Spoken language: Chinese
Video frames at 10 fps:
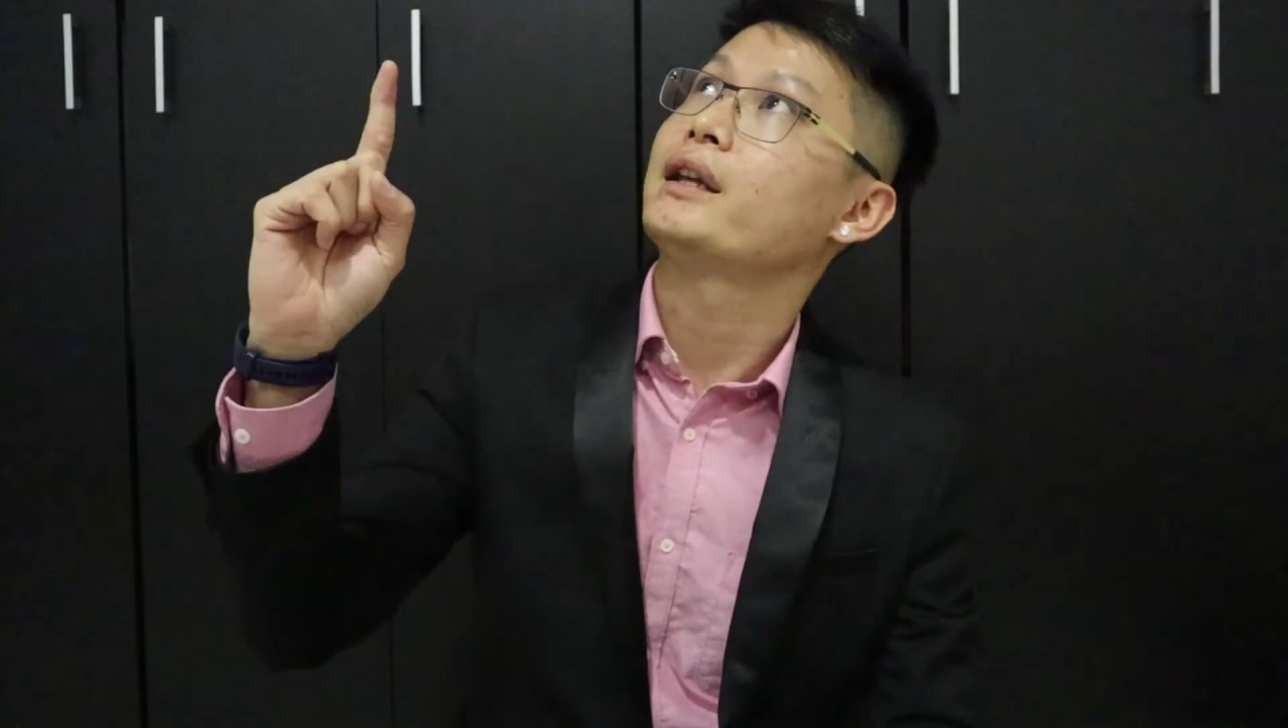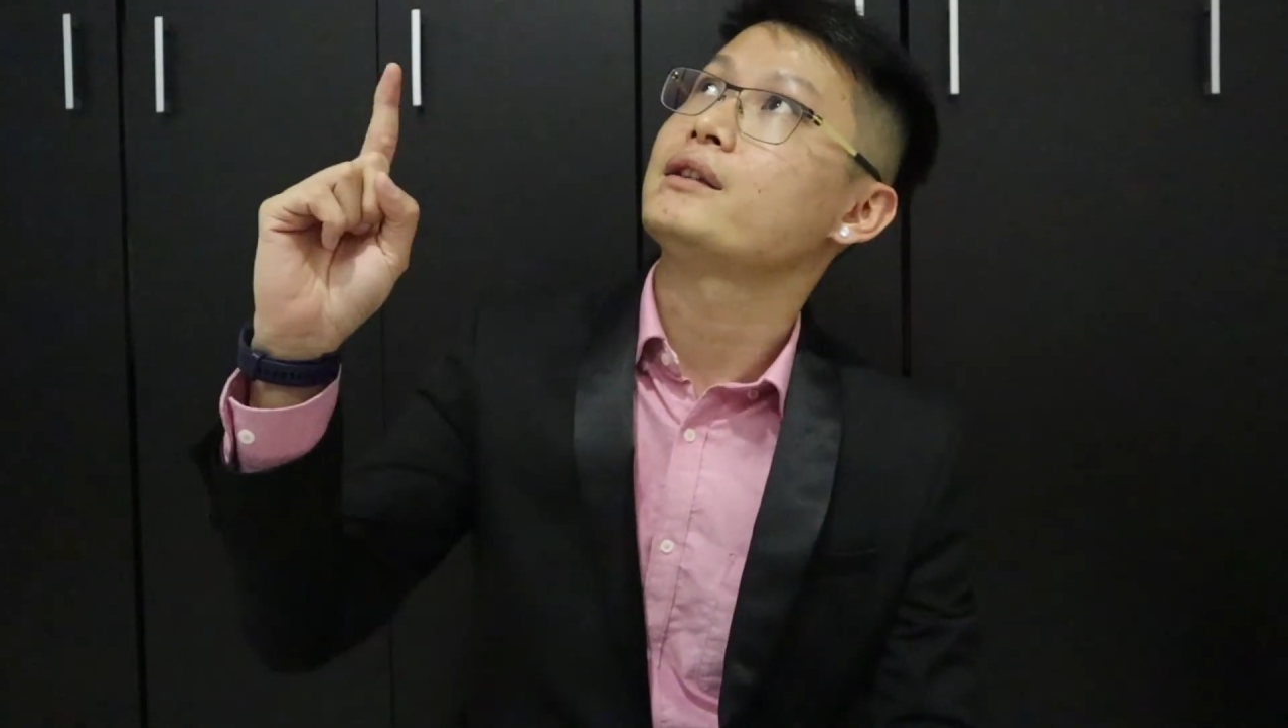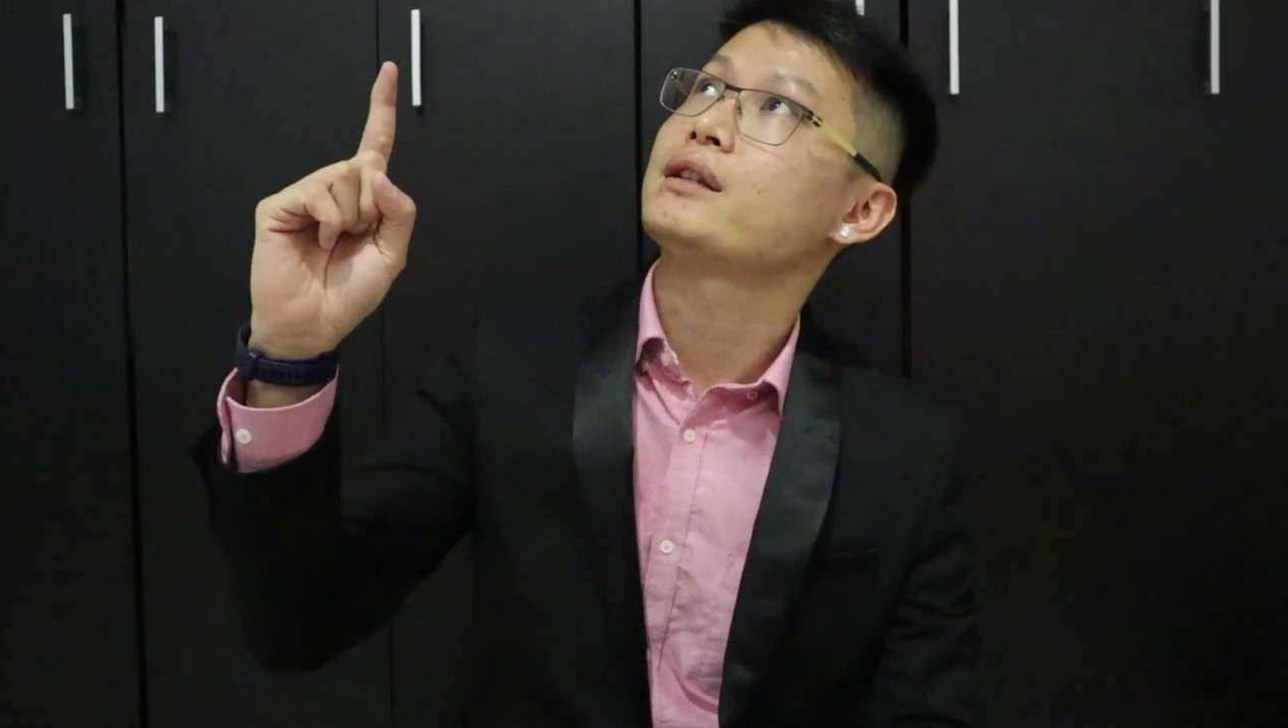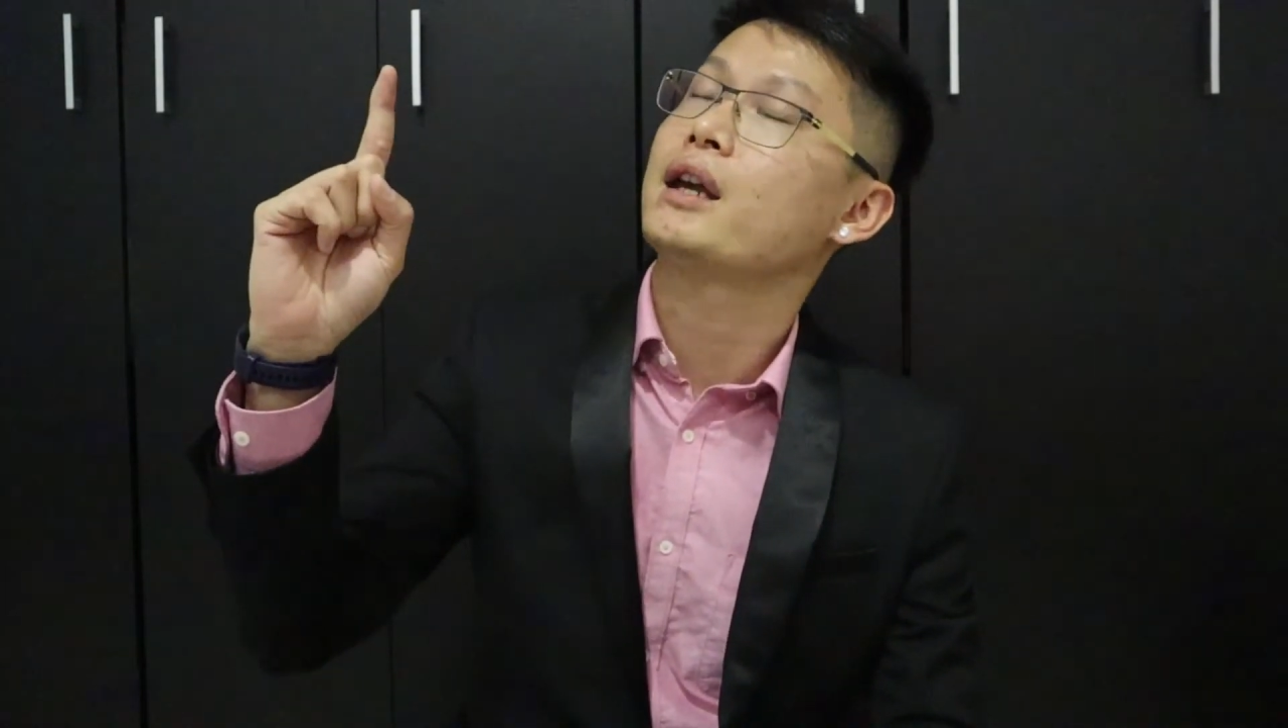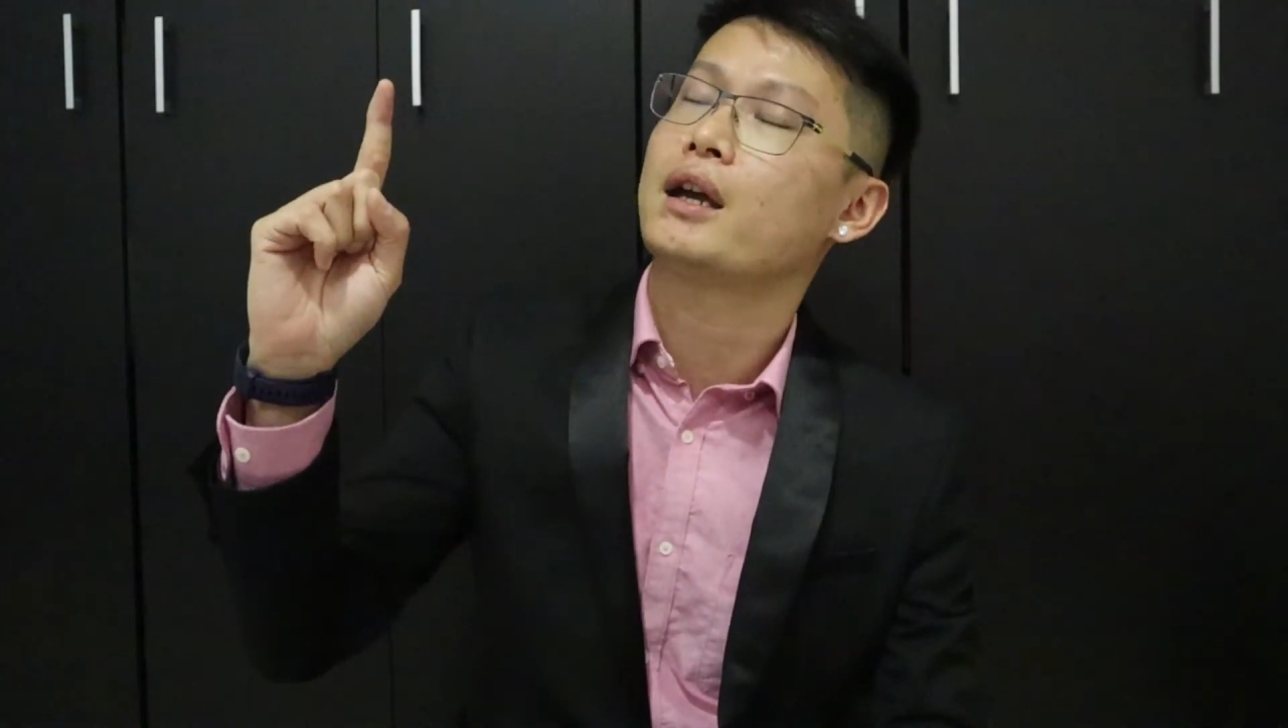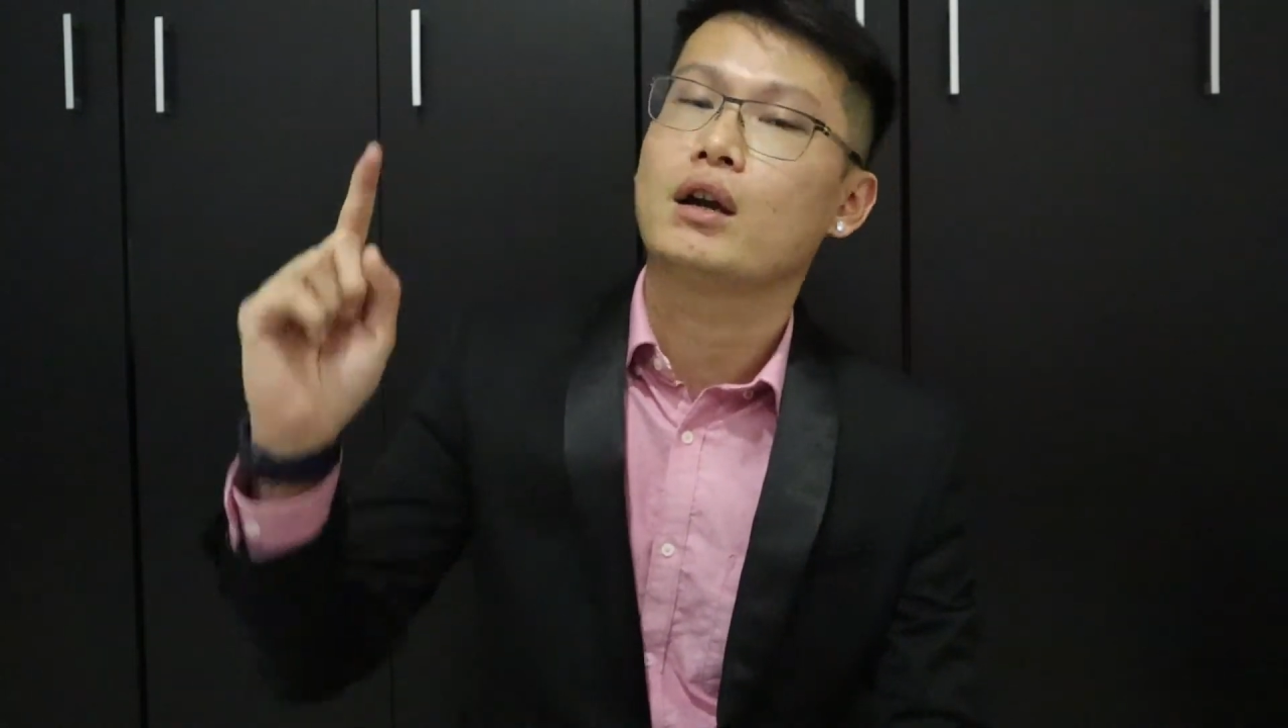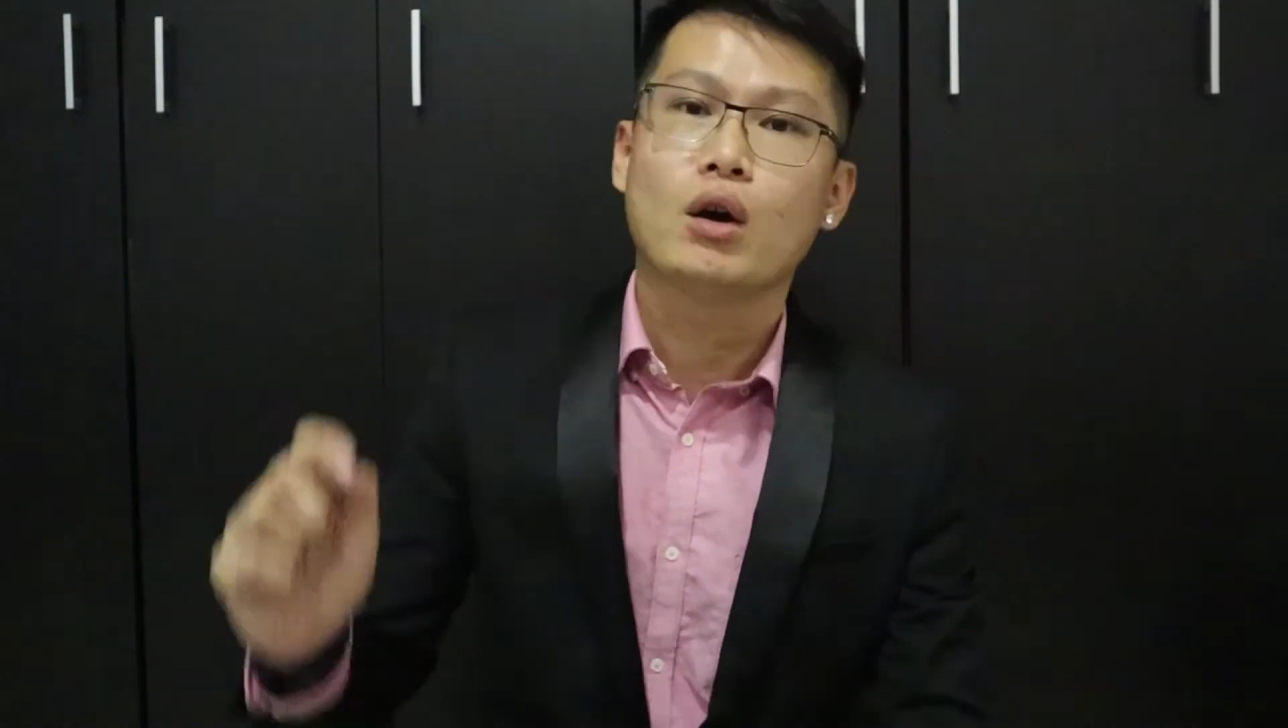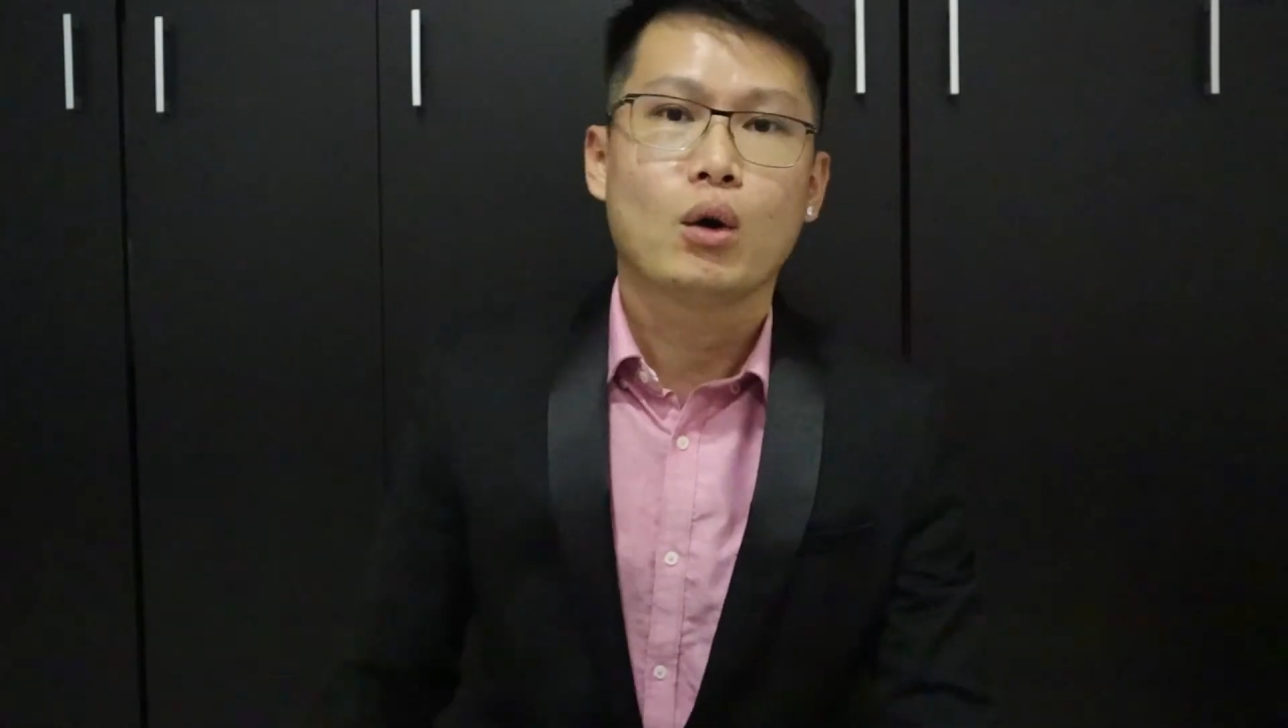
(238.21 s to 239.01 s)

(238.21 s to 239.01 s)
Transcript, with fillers: 链接，